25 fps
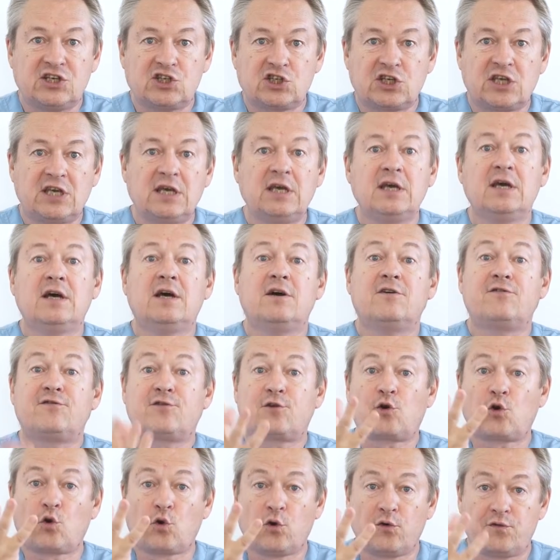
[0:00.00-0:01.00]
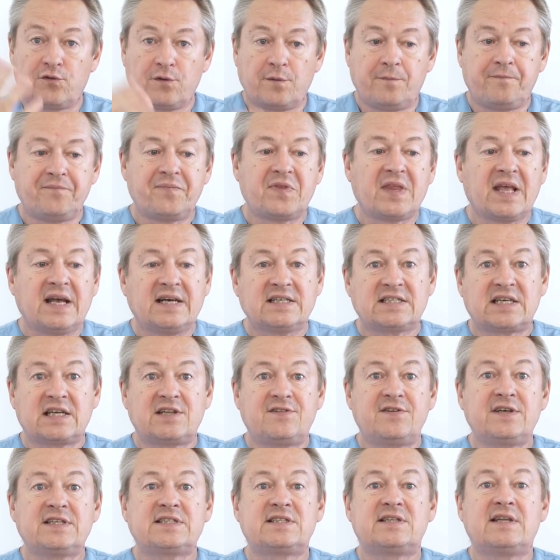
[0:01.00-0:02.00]
кишки в кровь.
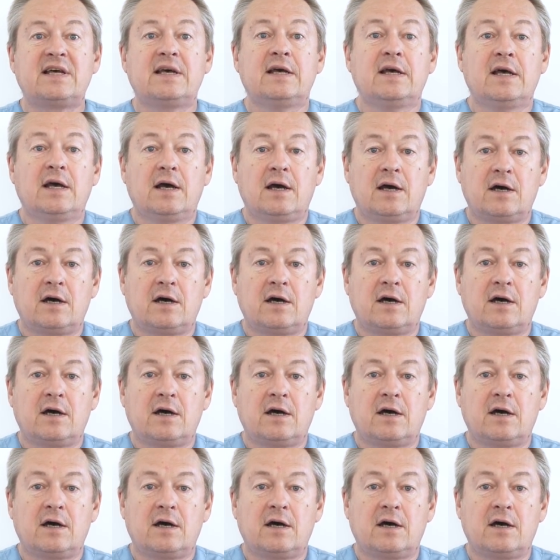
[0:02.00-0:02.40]
Соответственно,